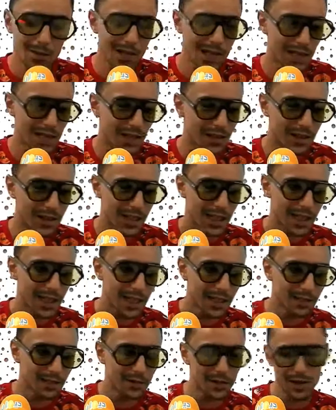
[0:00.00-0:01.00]
هذيك
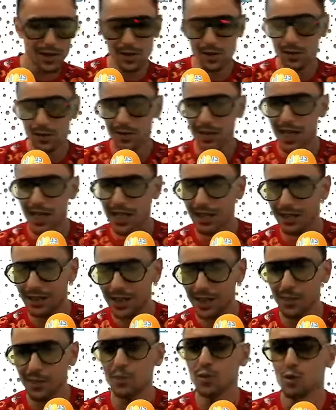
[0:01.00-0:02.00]
كانت فاسون تاع
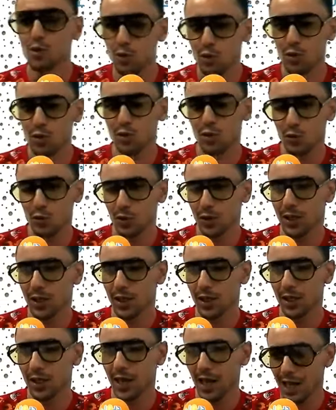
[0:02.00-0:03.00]
اتاك باش نوصلوا
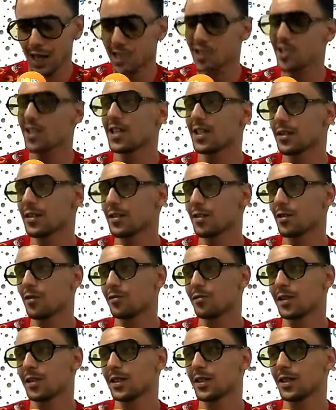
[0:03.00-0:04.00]
للحاجه هذه اون
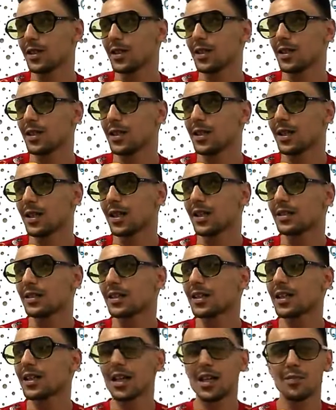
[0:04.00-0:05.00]
فيت خاطر
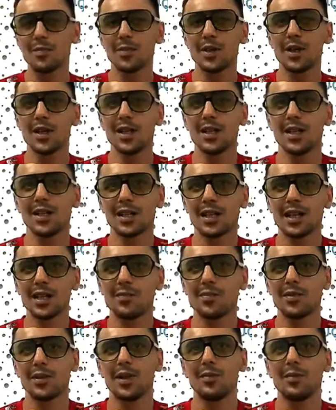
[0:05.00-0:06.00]
الراب الراب
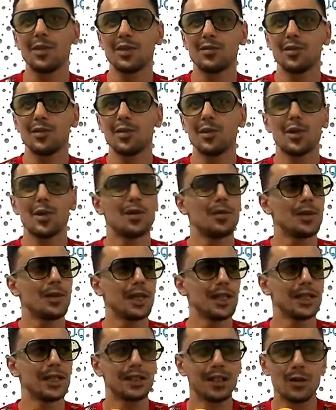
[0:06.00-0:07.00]
عباد في بالهم
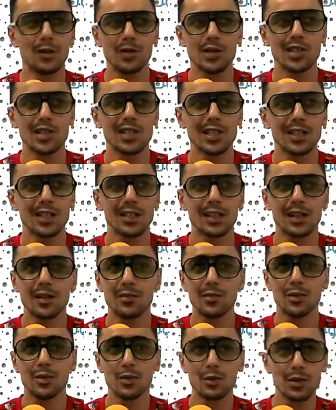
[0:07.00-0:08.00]
معناها توا جديد الراب
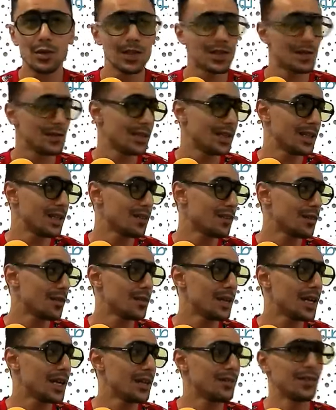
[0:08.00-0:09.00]
في تونس مي انا ثم
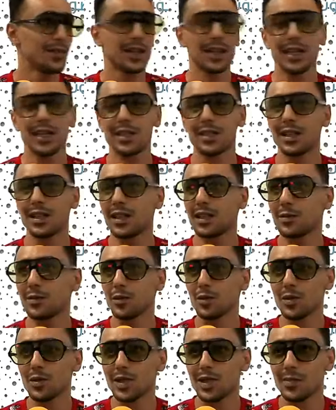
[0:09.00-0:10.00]
نعرف اغنيه تاع راب
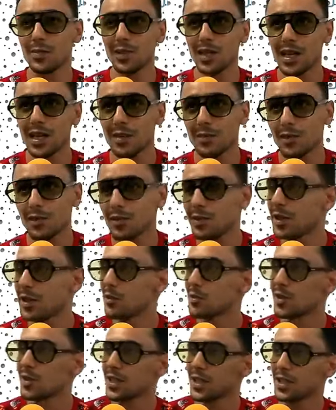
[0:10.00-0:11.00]
تونسي من عام
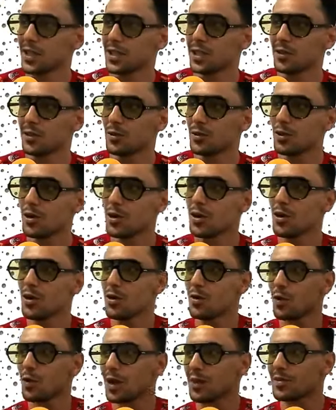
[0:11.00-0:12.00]
98
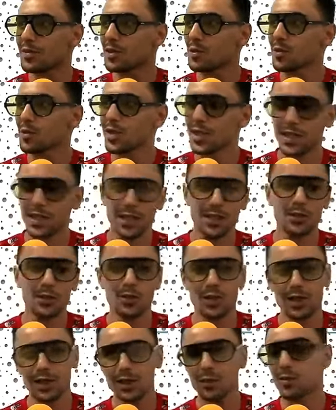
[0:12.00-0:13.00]
و95
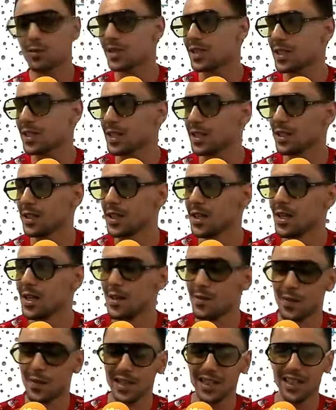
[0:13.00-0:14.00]
و96
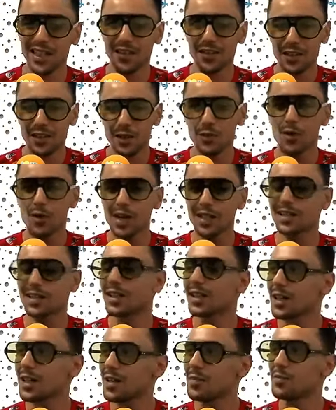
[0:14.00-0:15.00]
معناها خذا وقت
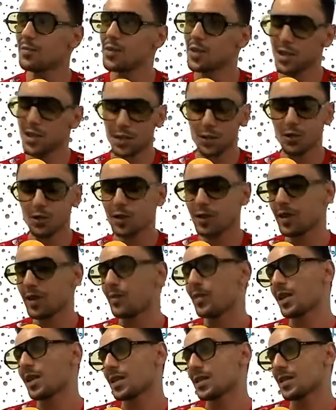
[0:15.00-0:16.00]
الراب باش انه خذا
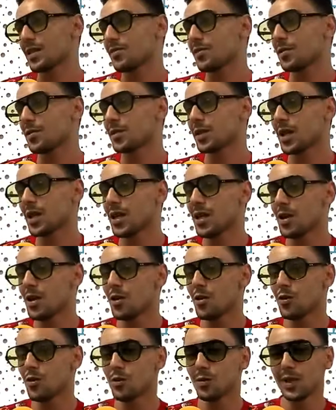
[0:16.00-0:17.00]
بلاصه فهمت
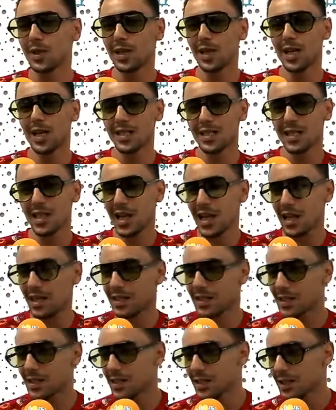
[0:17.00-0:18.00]
ومن الاسلحه
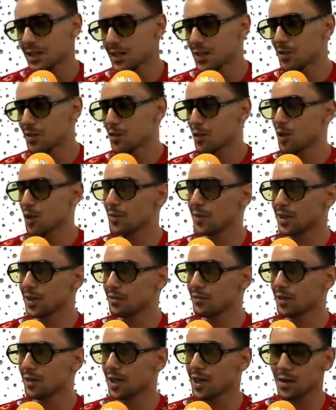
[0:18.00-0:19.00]
اللي اللي استعملت
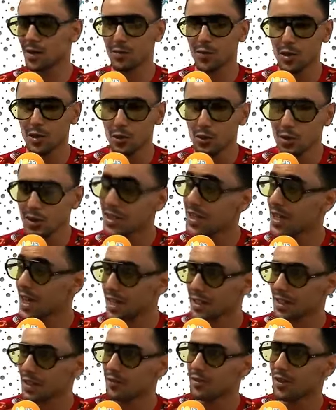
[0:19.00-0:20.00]
في الراب باش وصل
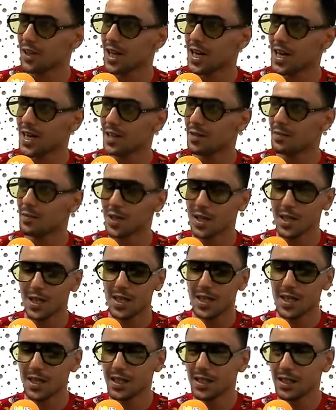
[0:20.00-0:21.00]
حتى في العالم
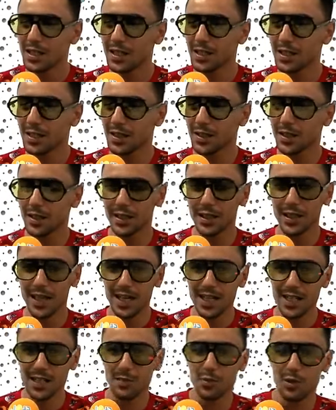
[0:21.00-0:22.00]
اللي كي
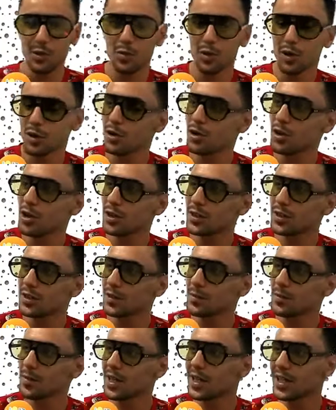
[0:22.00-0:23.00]
حس بالبويكوت
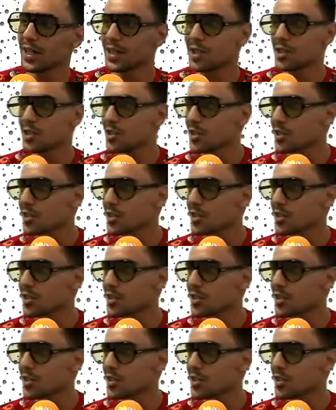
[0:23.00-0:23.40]
ما كانش